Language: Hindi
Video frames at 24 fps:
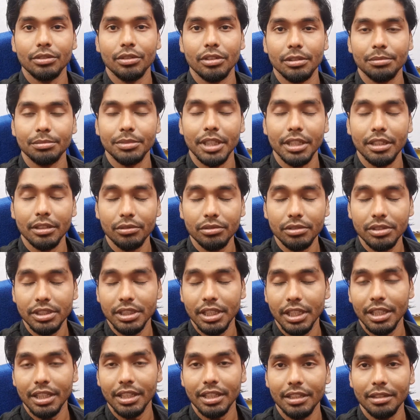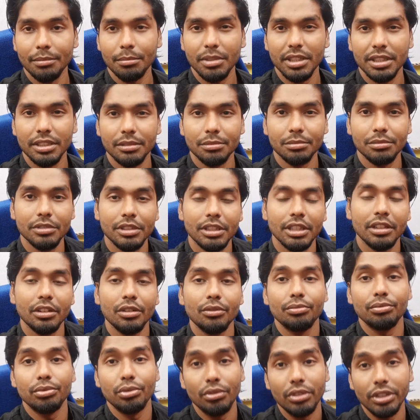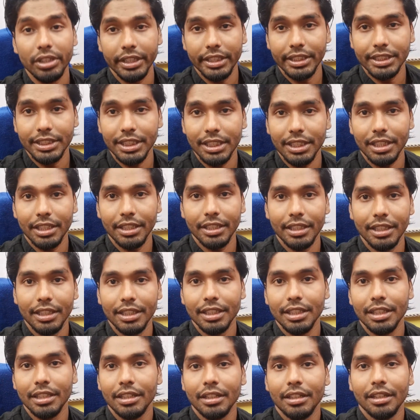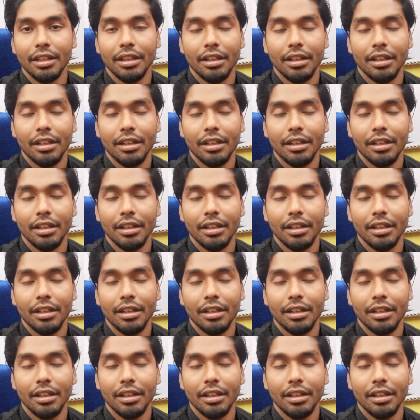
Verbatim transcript: तो हम ज़्यादा कुछ नहीं लेंगे बस हमको ये फुल टी शर्ट लेना है